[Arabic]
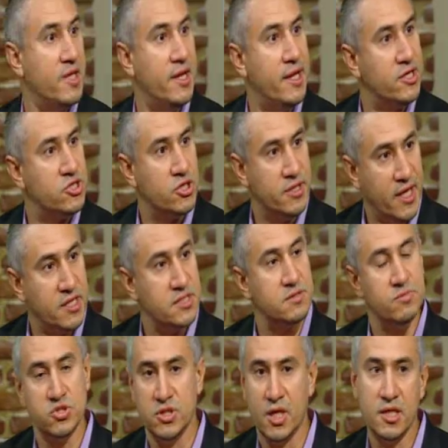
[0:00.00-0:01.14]
نقلقش الناس
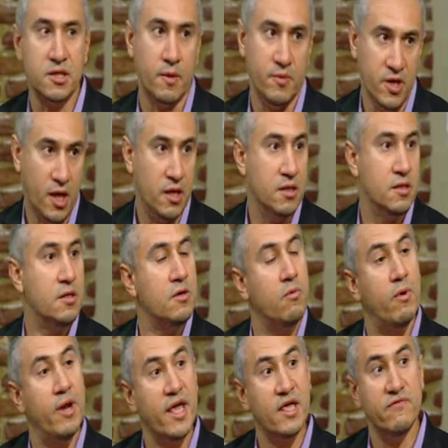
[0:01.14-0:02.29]
مش ده الطبيعي
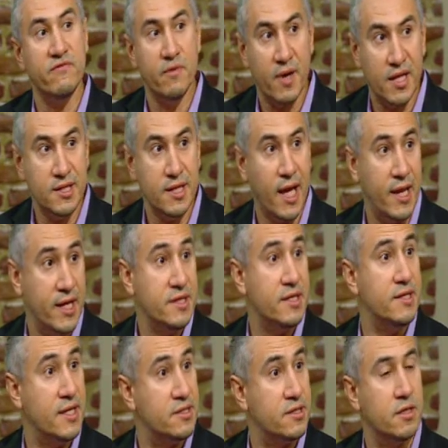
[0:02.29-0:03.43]
ولكن في بعض الحالات
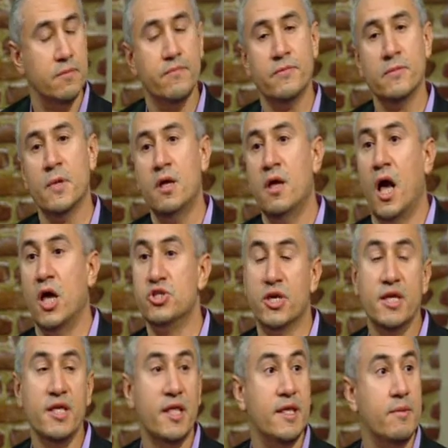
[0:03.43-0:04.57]
النادره عشان
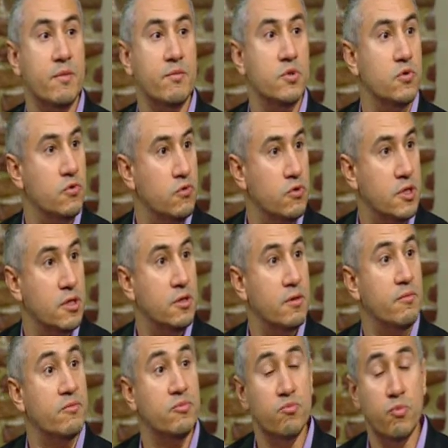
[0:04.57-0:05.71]
كده احنا دايما بنقول
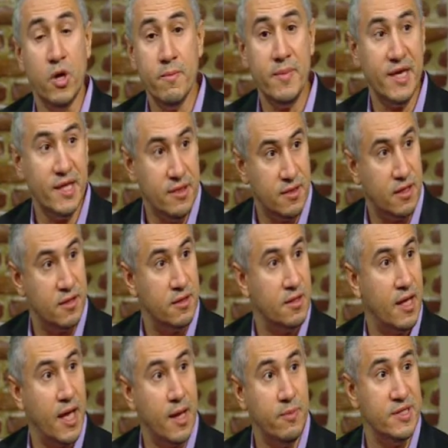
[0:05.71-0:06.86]
مهم جدا
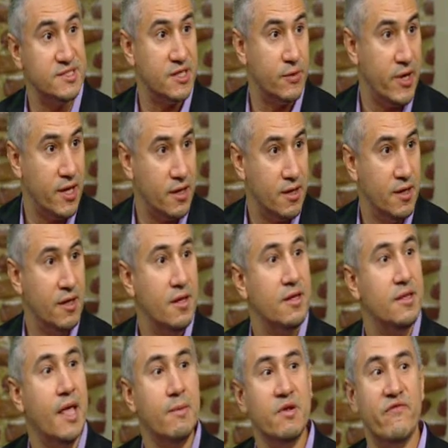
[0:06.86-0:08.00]
قبل الزواج
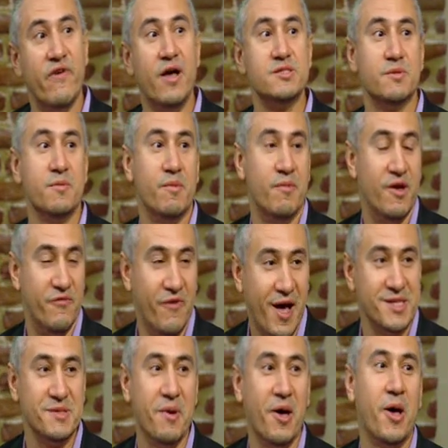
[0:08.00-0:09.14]
نعمل فحص
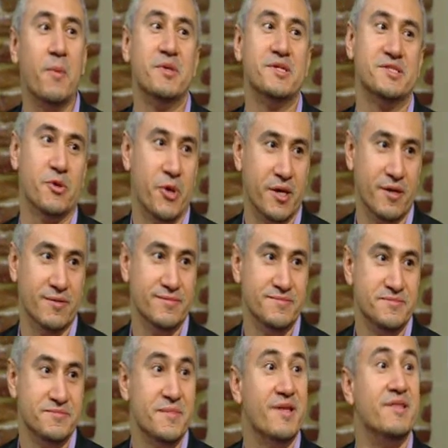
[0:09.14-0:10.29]
فحص ما قبل الزواج
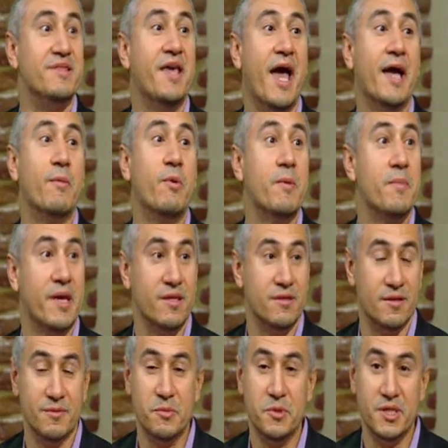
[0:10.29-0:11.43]
أوكي. دي حاجه مهمه
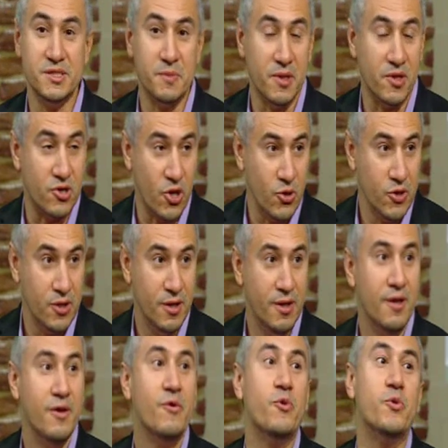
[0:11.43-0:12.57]
جدا بالنسبه مم. للرجل
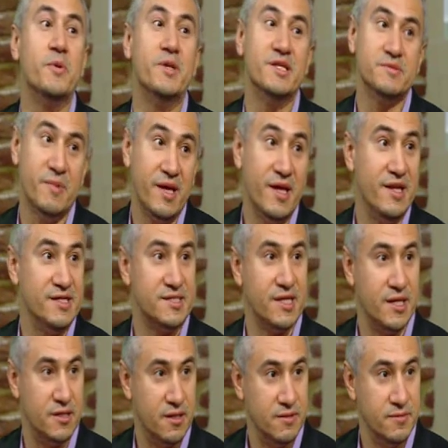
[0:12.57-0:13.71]
وبالنسبه
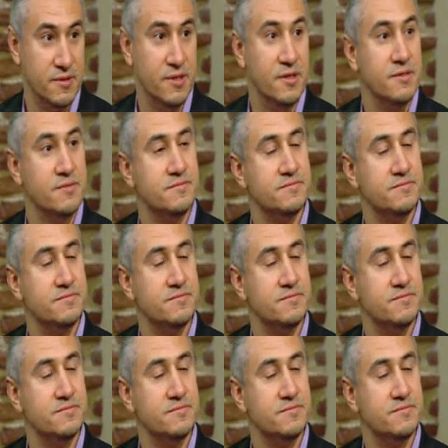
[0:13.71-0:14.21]
للسيده طب لو ما